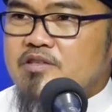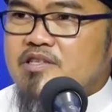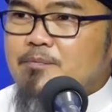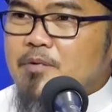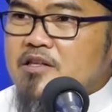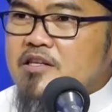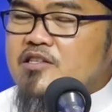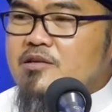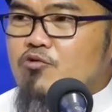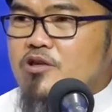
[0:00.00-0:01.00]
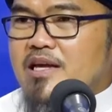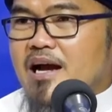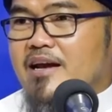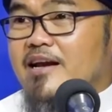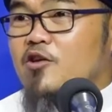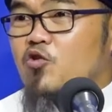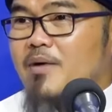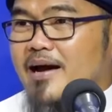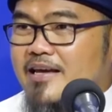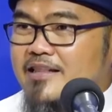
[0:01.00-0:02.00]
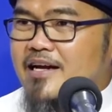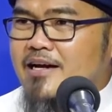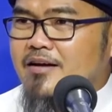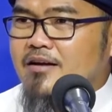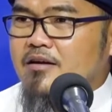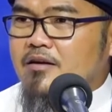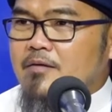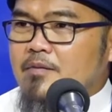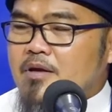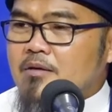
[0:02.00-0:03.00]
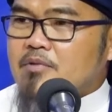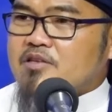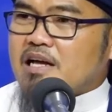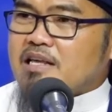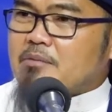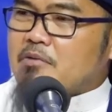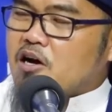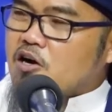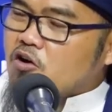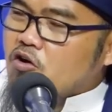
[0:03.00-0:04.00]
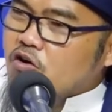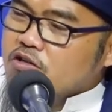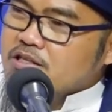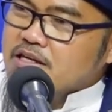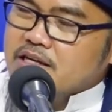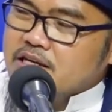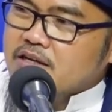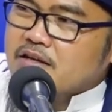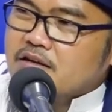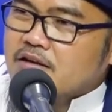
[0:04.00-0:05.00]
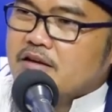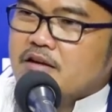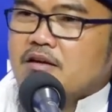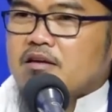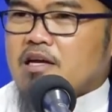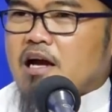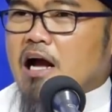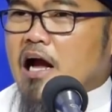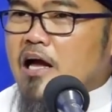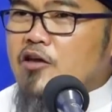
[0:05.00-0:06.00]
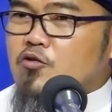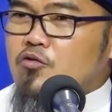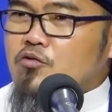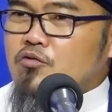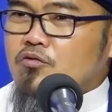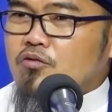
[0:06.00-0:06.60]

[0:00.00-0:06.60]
seperti semut yang ada di rumah kita, misalnya menggerogoti ya kayu